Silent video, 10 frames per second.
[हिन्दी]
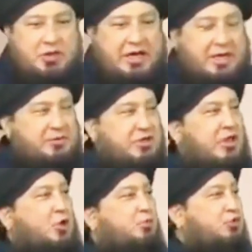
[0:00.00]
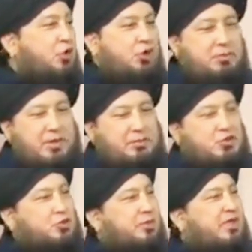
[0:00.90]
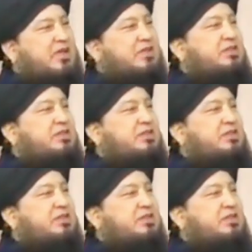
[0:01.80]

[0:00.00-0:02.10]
वकारी शदारों में शोहर में बच्चों में